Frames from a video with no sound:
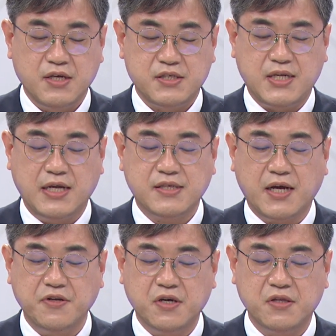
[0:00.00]
지난
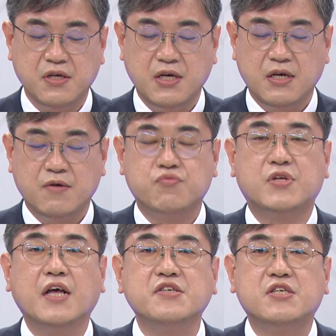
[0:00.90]
4년
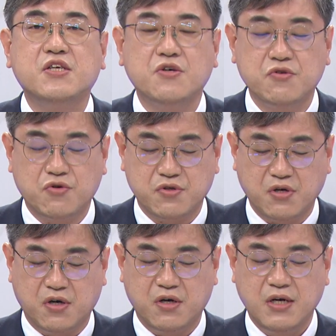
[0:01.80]

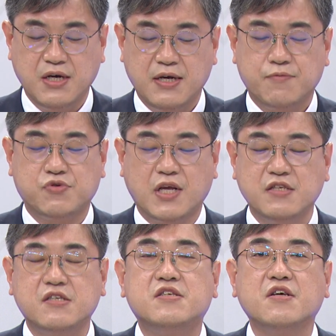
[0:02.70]
부산시의원으로서
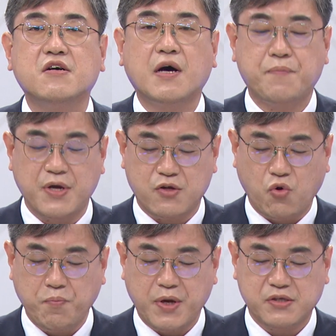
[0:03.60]
부산시 지역화폐
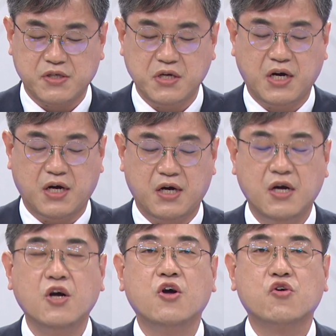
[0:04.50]
동백전과
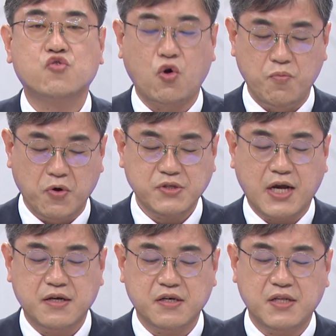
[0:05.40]
골목
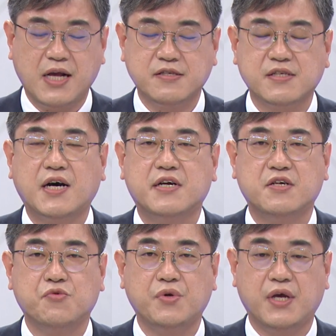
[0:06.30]
상권
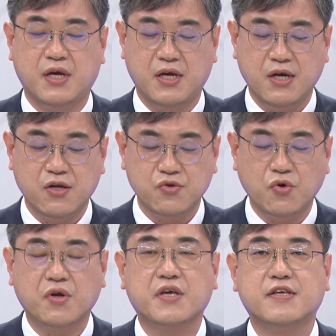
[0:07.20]
활성화를 위해
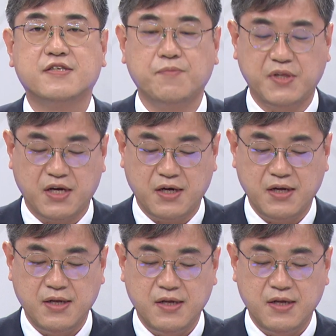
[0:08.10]
노력했습니다.